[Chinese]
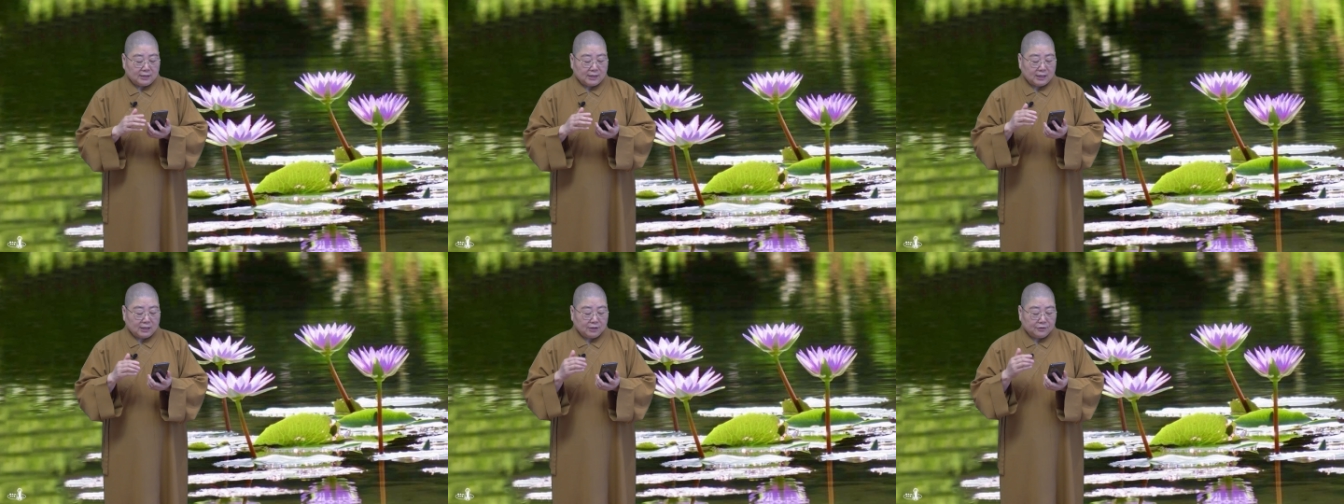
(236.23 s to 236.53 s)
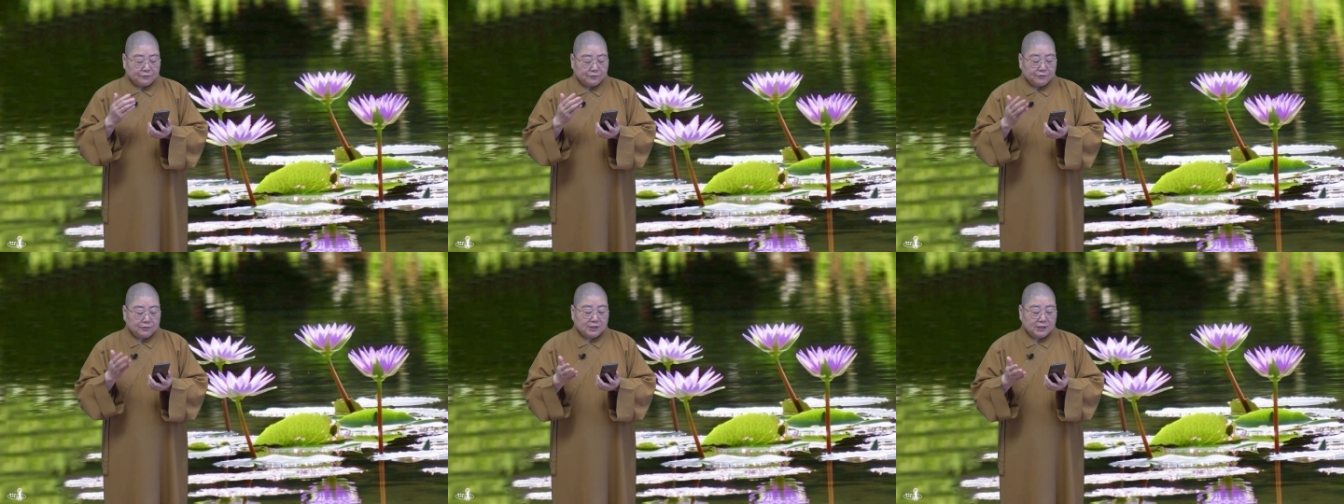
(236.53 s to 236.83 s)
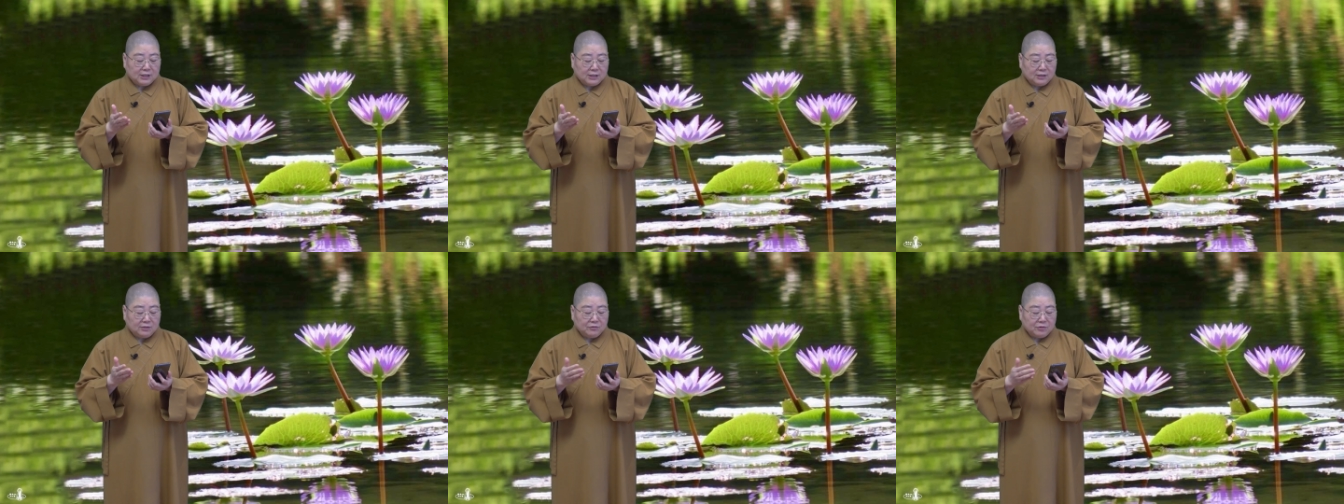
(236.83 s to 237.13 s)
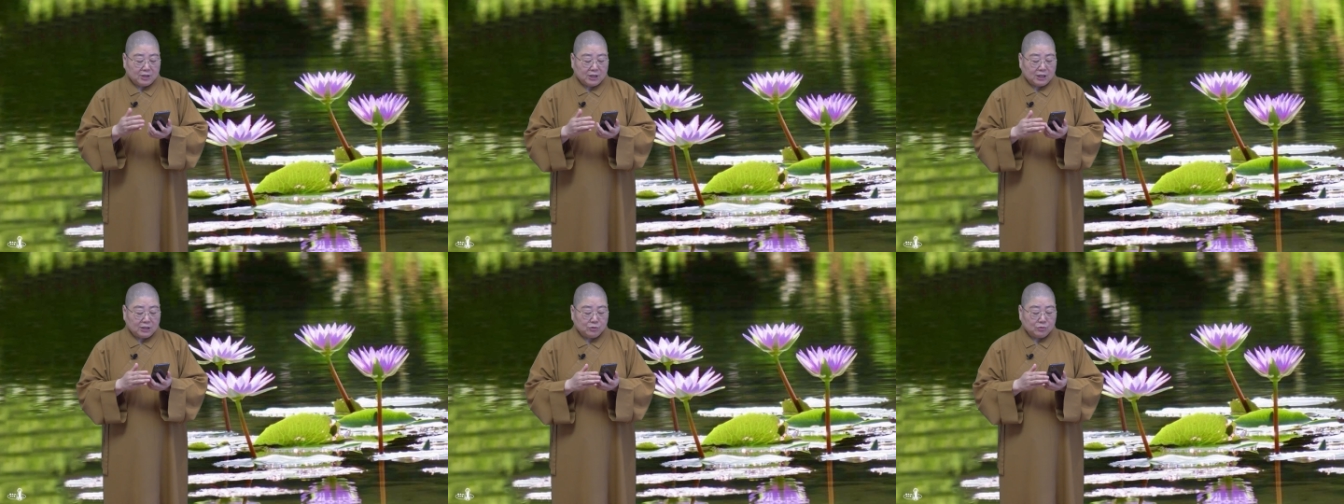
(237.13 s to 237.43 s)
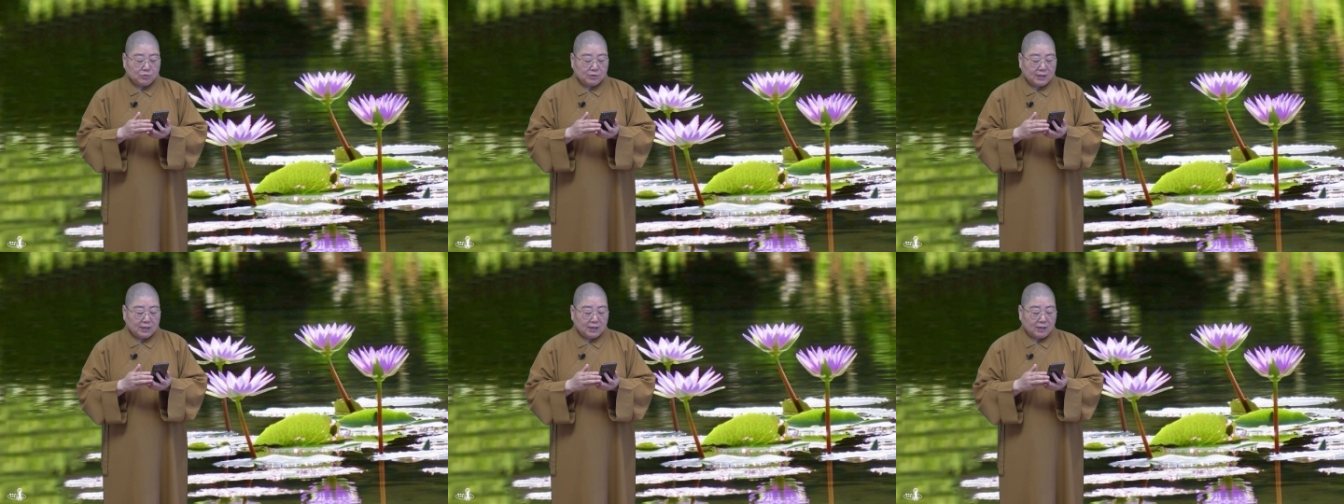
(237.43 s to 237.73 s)
他的父亲因为还
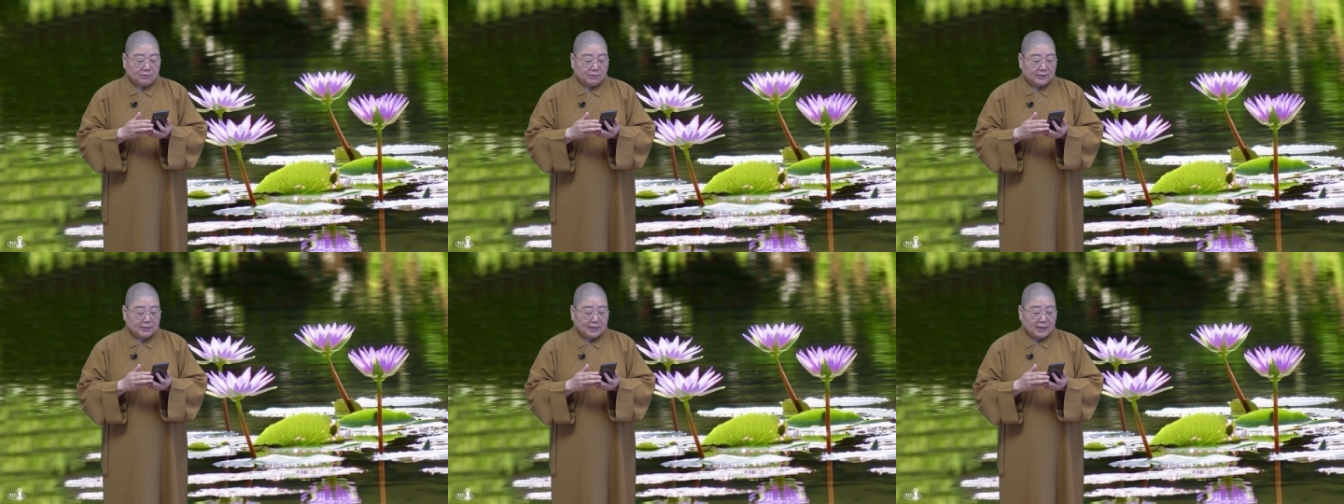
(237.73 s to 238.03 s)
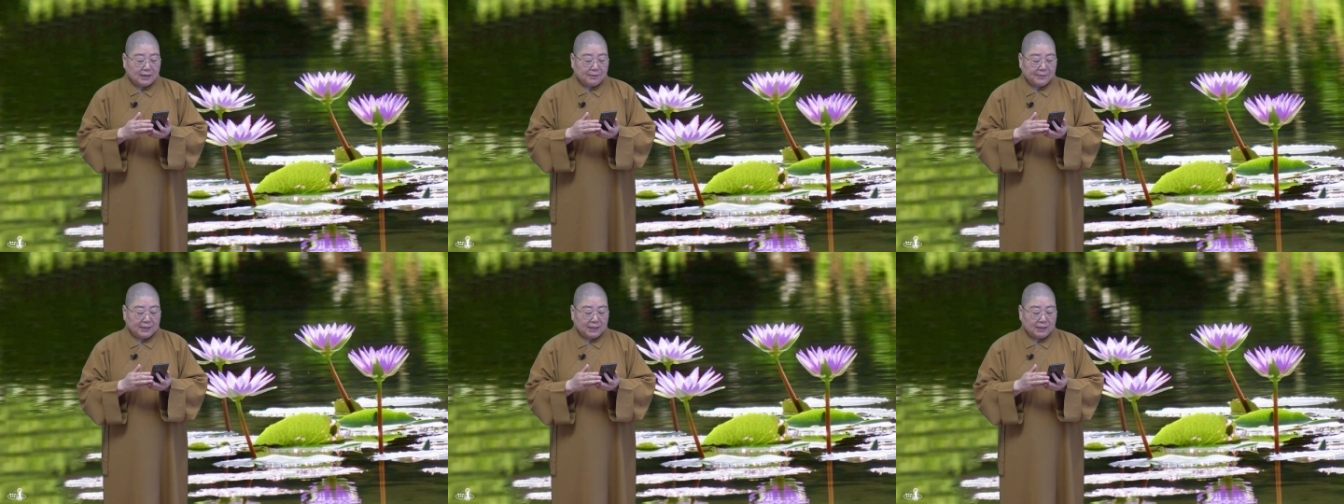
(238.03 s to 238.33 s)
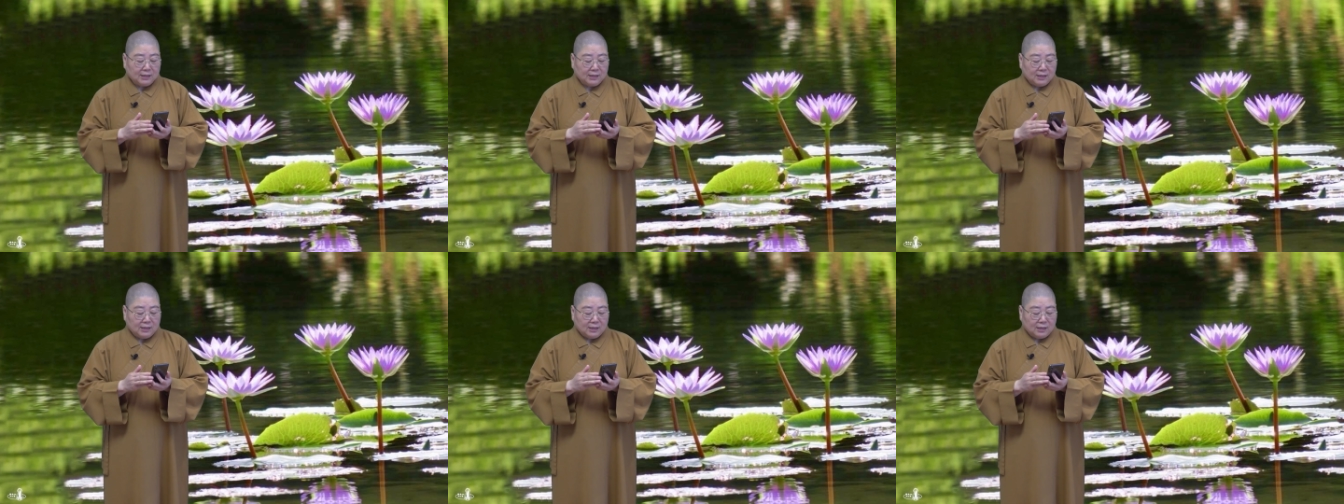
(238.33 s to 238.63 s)
住在老家嘛，